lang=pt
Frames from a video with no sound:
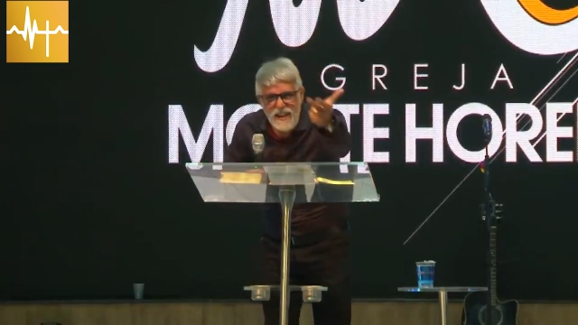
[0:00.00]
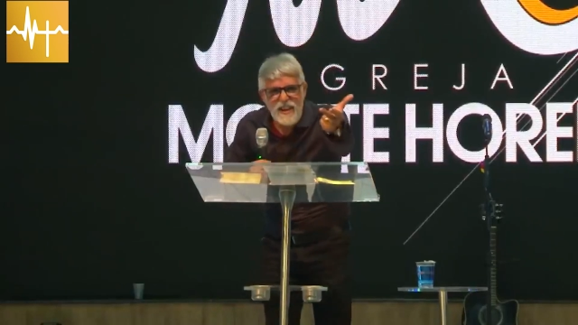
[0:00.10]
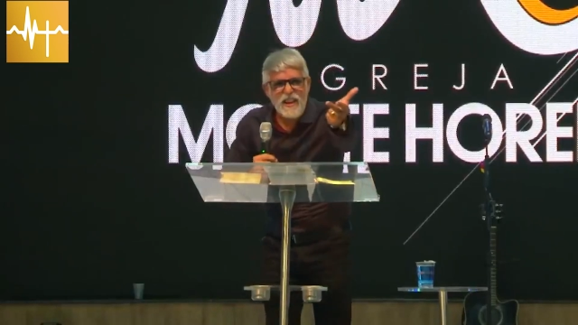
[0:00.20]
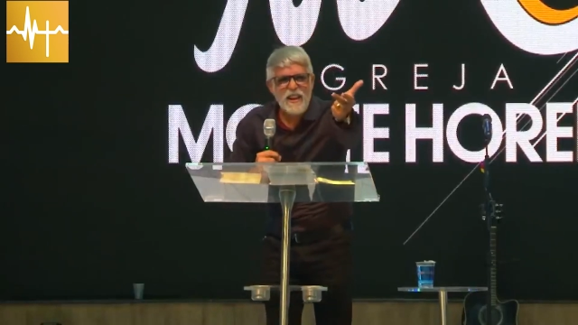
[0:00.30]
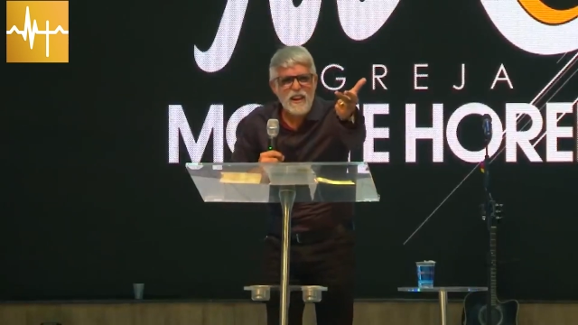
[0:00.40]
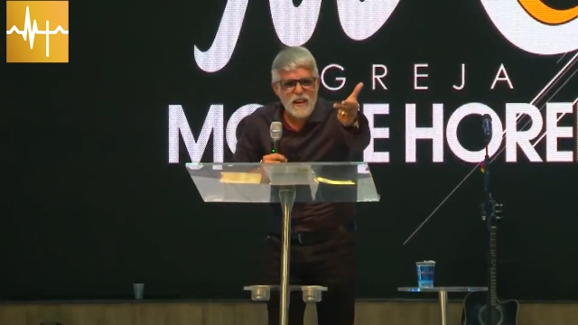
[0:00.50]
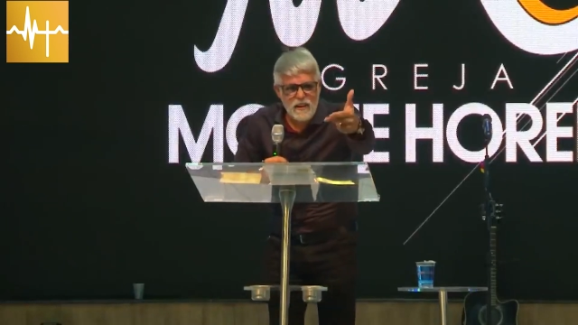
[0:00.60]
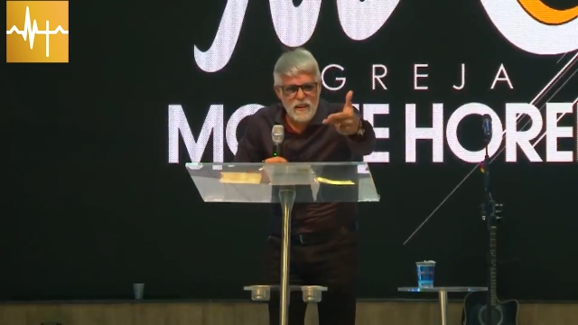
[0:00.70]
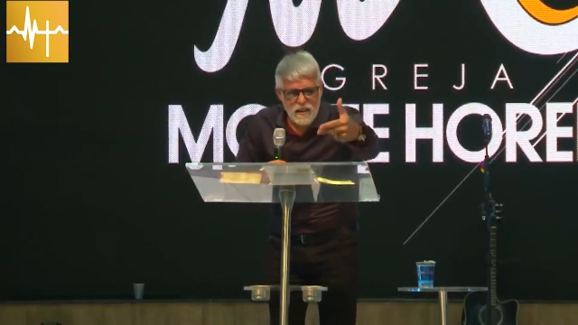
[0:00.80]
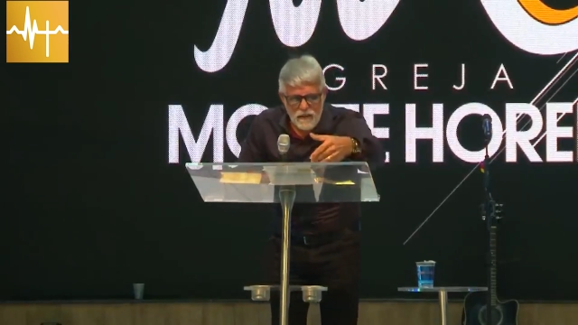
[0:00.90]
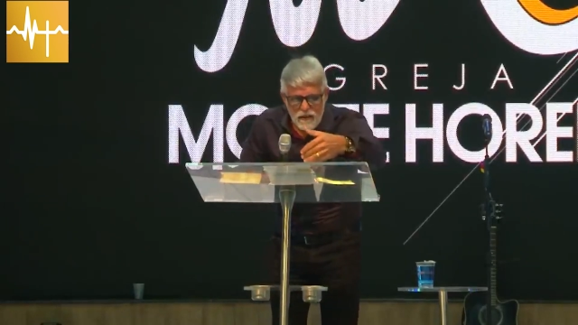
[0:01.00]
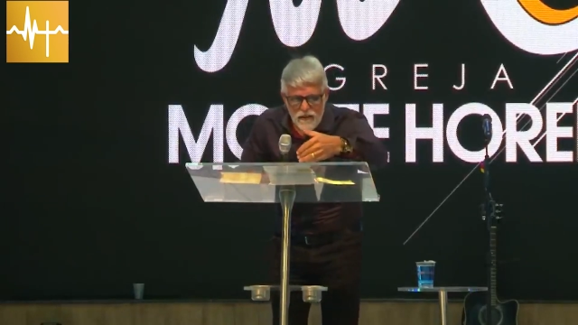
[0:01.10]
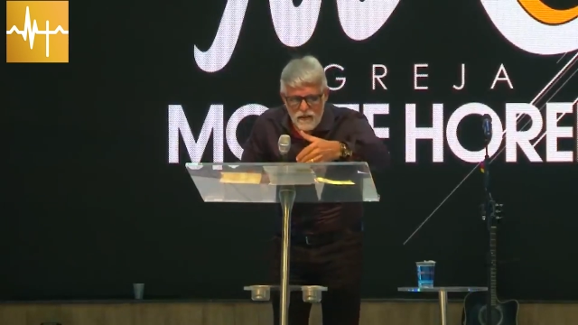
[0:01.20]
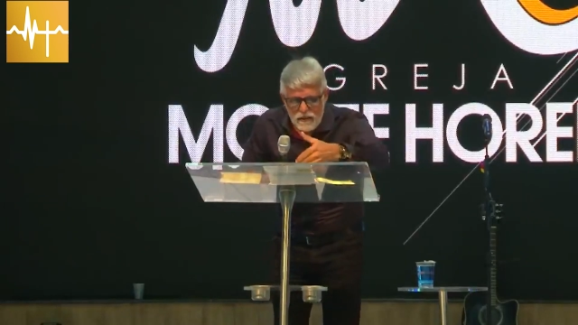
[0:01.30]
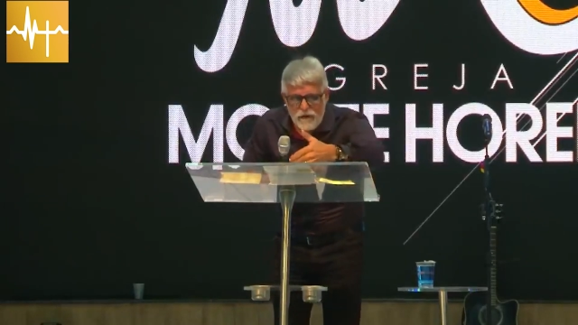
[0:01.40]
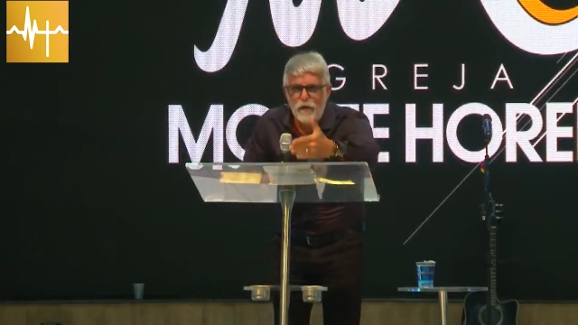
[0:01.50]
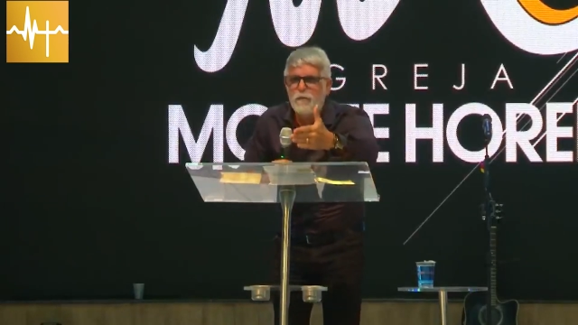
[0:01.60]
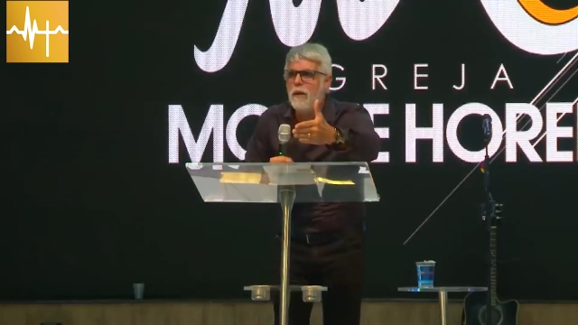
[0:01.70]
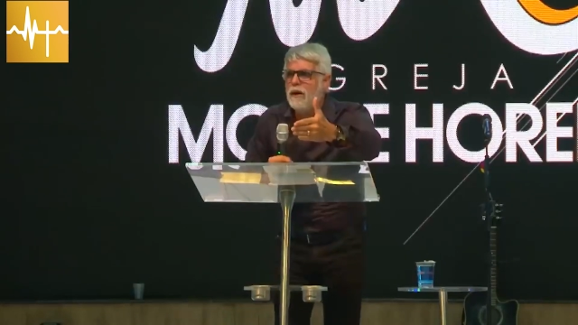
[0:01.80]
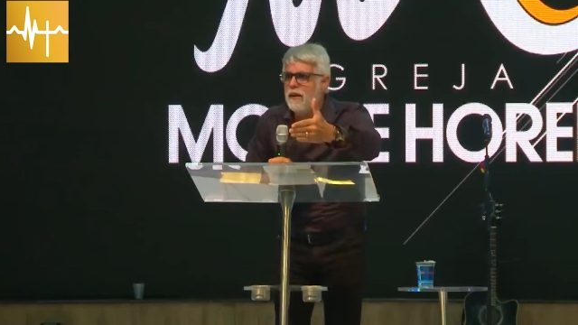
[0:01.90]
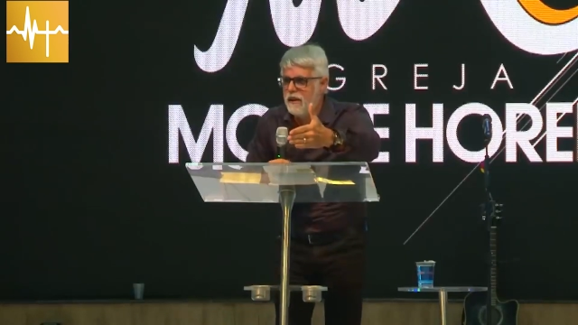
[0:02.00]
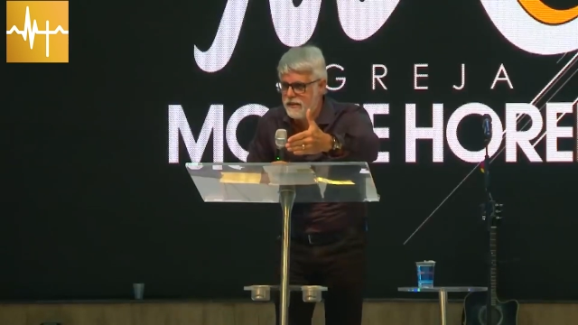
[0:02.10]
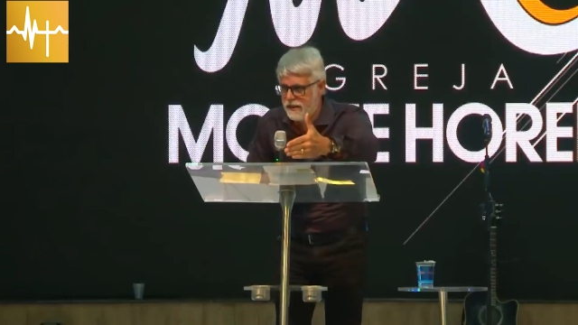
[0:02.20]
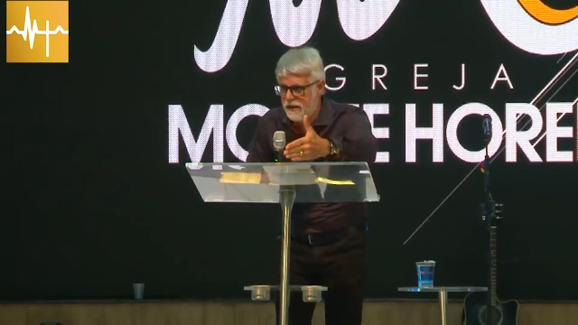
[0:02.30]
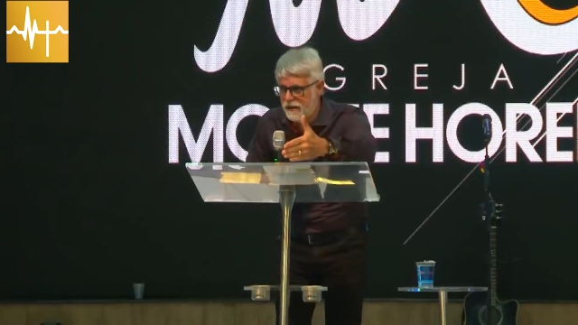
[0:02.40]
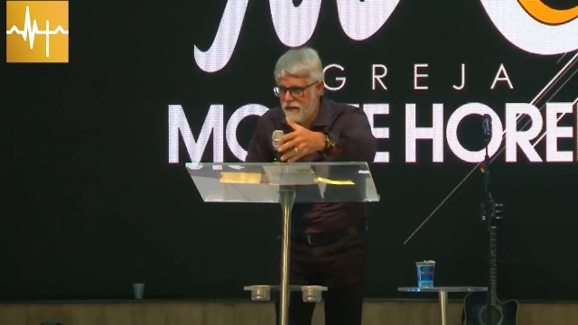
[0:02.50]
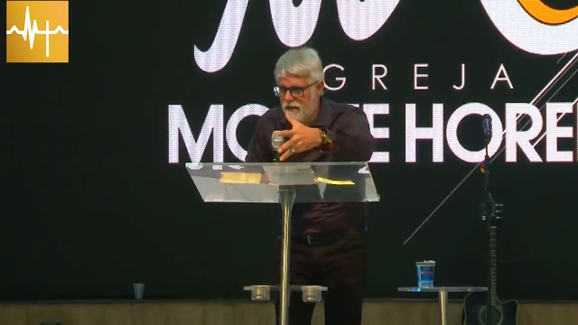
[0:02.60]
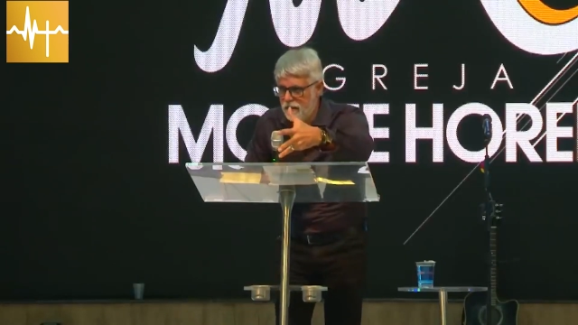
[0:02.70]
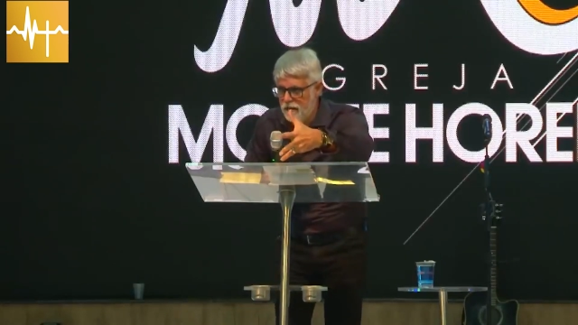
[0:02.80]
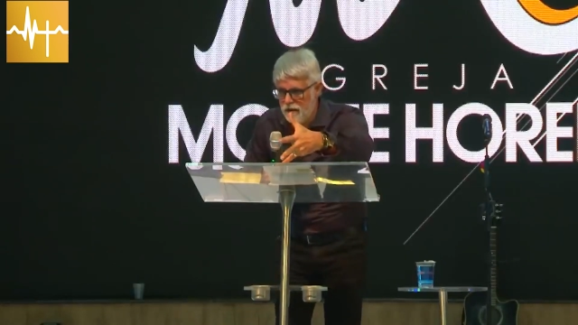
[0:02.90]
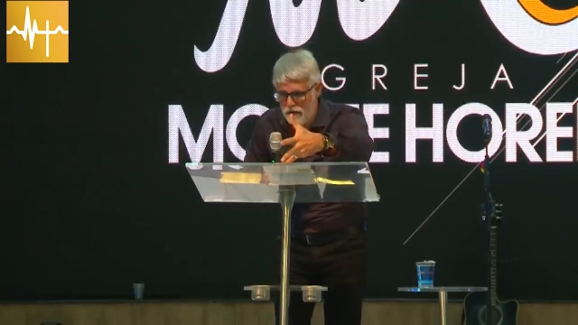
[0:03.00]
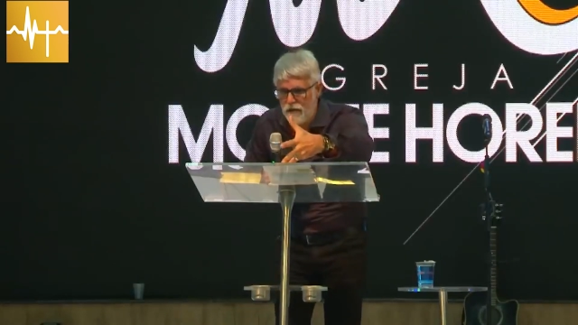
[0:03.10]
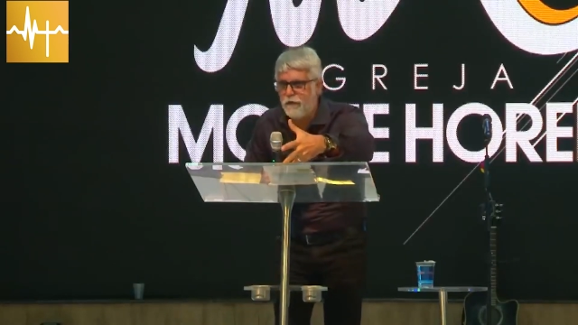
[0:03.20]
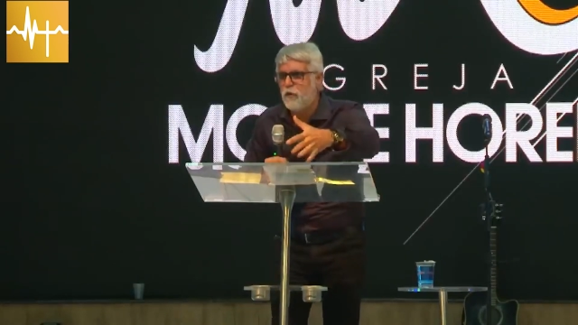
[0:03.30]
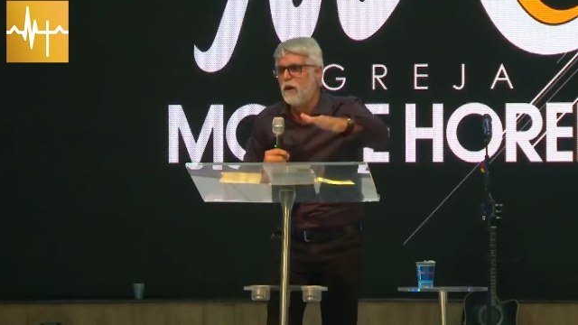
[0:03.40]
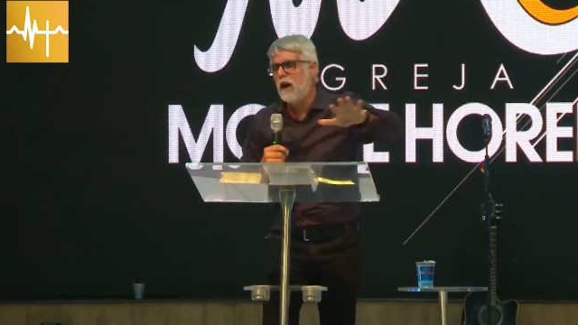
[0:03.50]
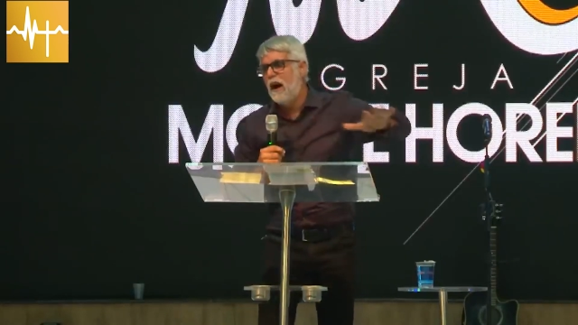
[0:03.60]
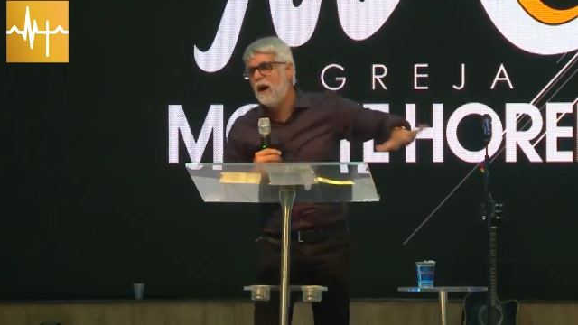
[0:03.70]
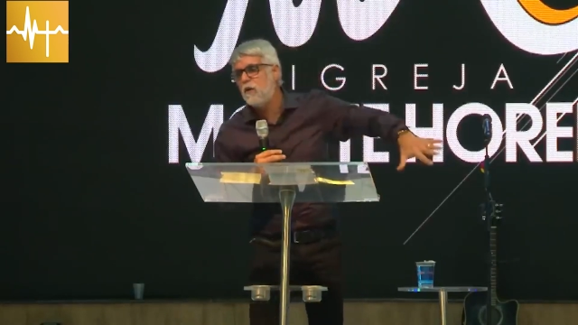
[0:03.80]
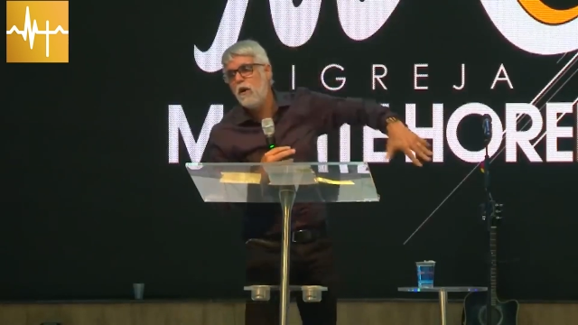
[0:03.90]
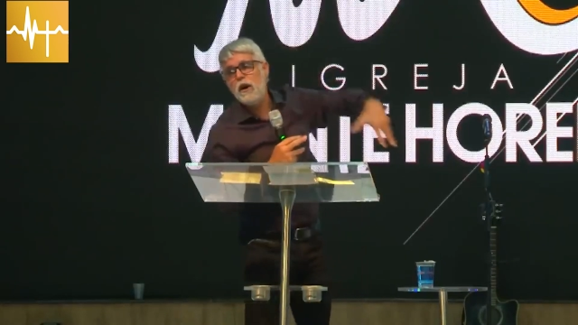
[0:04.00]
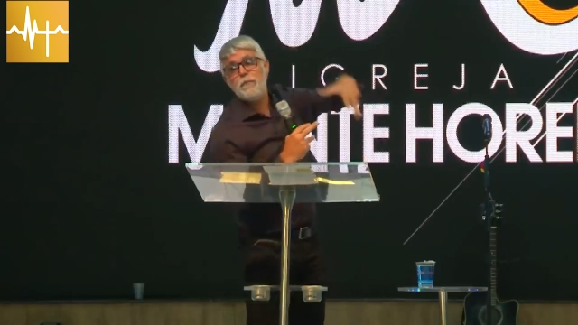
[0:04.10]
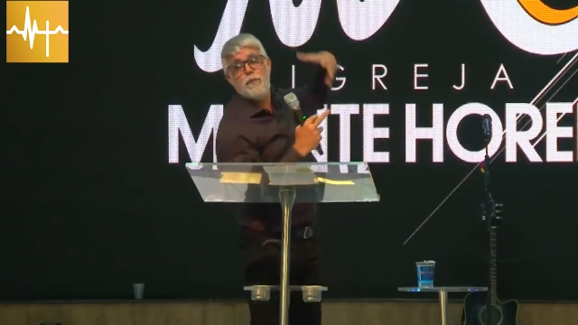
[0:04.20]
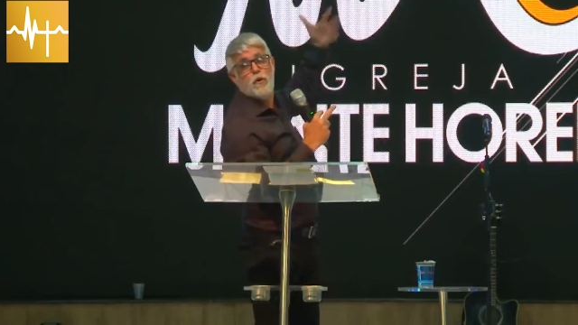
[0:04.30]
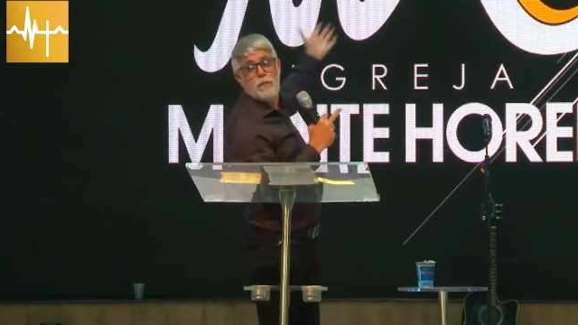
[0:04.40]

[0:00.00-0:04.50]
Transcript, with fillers: E já foi bem nesse nível. Agora